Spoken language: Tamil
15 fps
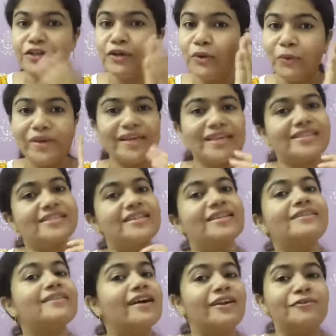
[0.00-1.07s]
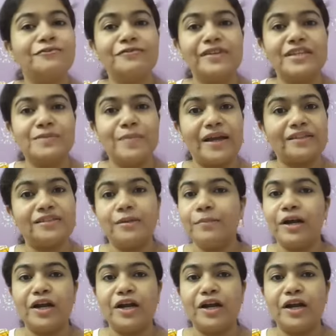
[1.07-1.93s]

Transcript: க்ளோயிங் ஸ்கின்னுக்கான ஃபேஸ் பேக் தான்